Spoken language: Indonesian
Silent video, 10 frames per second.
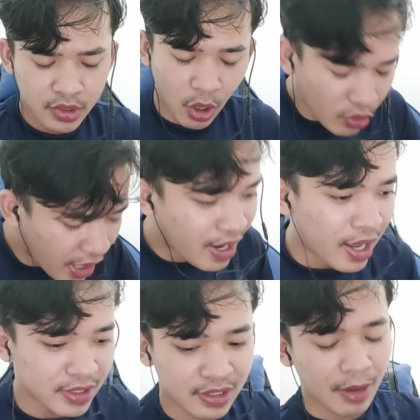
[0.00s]
ya udah
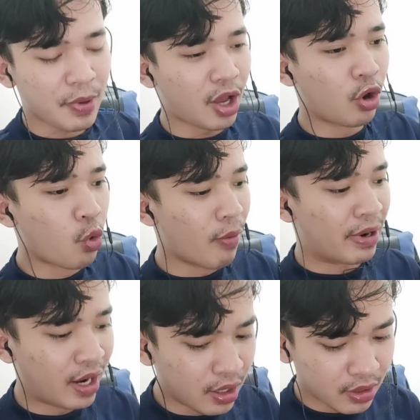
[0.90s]
gas tapi kalau gue
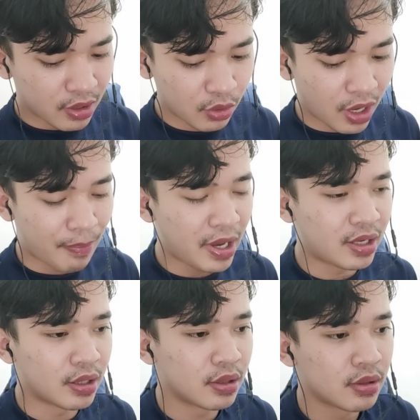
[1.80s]
menang lu
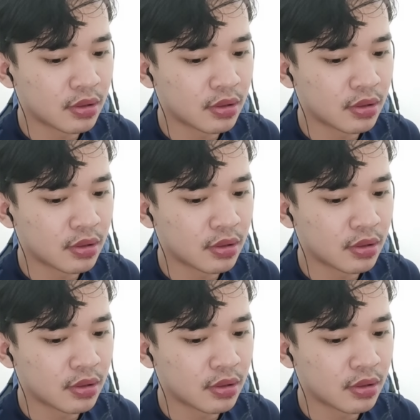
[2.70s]
ngapain